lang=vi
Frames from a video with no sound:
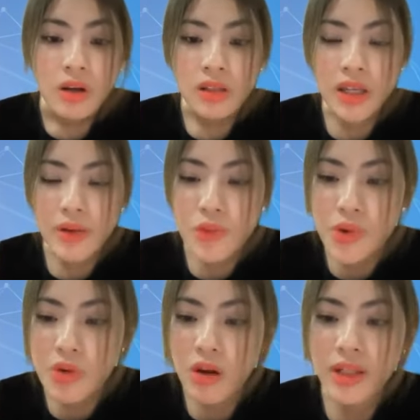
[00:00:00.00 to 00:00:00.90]
Thì em
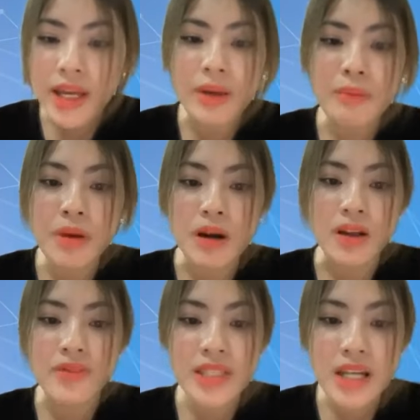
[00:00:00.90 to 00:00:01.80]
Vui cũng có thể mở
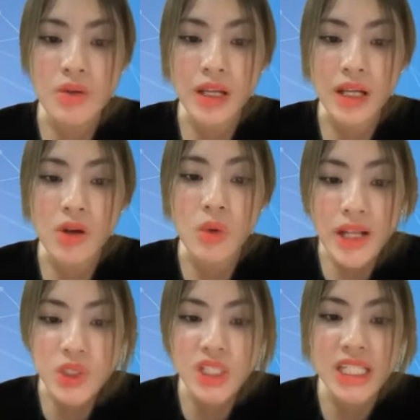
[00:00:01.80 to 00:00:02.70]
cái video này
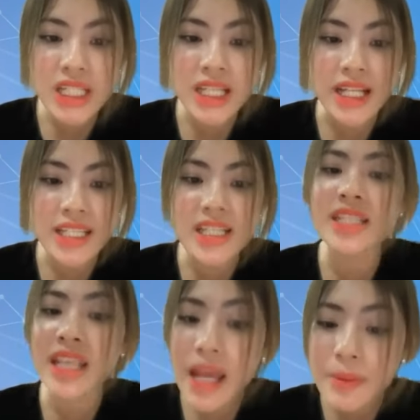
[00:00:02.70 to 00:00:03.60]
qua cho anh chị để anh chị
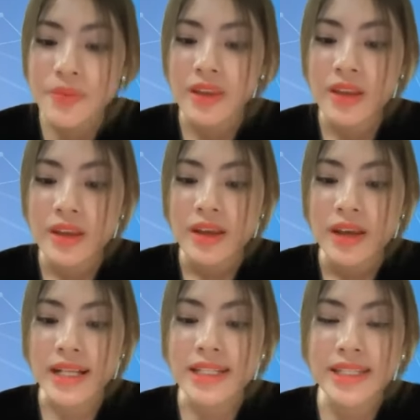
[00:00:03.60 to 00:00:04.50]
xem.
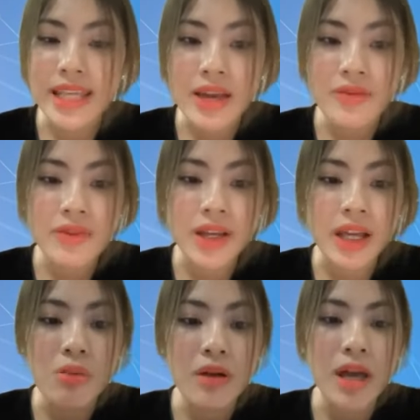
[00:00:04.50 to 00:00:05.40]
Anh chị xem về cái
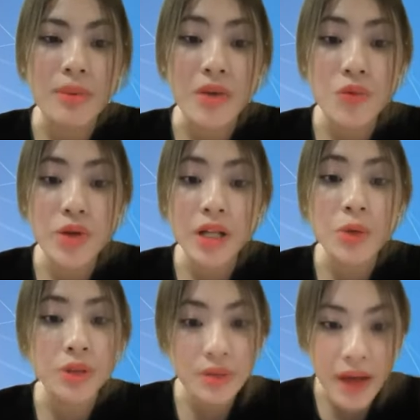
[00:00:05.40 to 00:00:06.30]
công nghệ mà em Vui đang
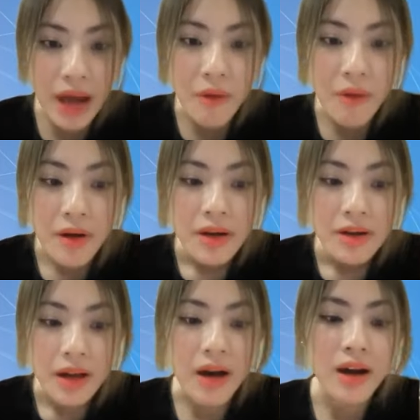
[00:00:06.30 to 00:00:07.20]
đầu tư vào.
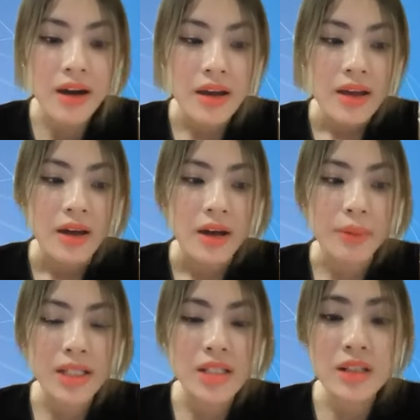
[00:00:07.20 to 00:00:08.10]
Đó,
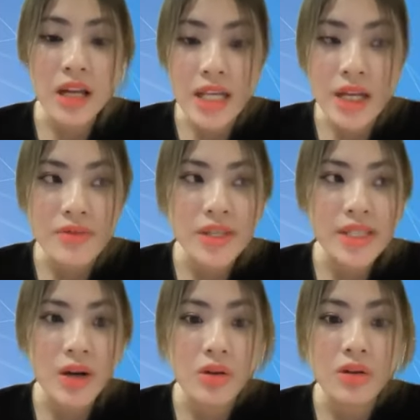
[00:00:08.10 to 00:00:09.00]
mà trước đây những cái
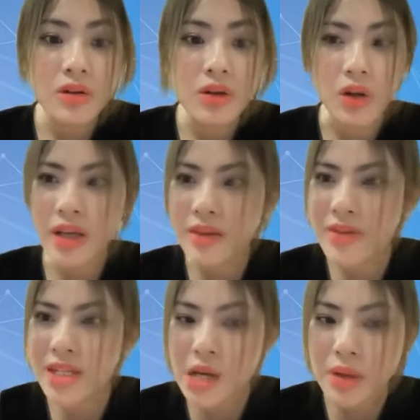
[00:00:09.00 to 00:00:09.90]
video có những cái
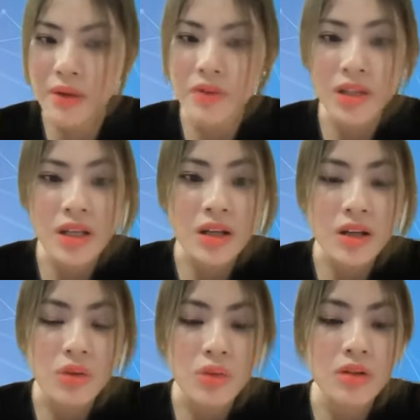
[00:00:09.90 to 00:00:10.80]
video đã phân tích
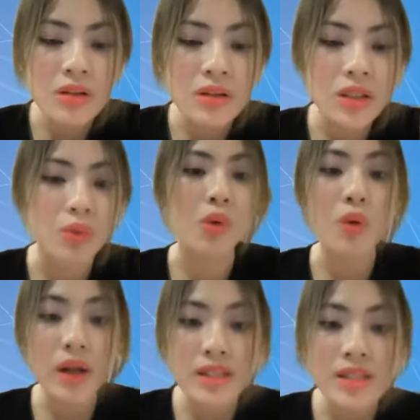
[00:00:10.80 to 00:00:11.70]
cũng tổng
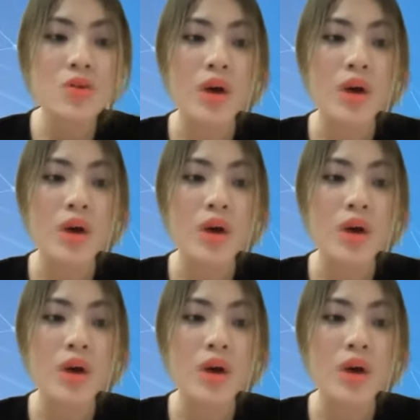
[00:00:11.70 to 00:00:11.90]
quan sơ